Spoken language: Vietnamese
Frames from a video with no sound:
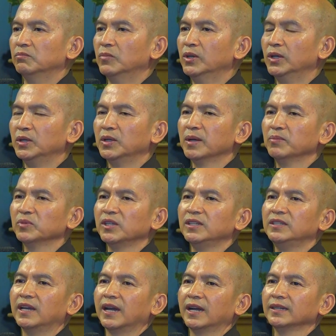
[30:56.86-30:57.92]
mười năm
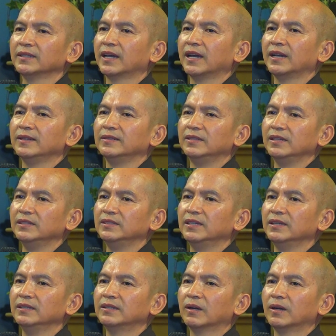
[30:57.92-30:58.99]
thị giả Ngài thì
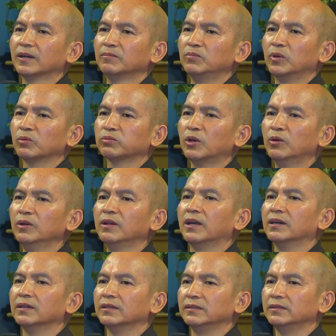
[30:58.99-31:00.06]
chỉ có một đôi
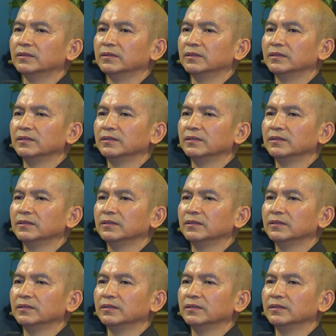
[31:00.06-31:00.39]
lần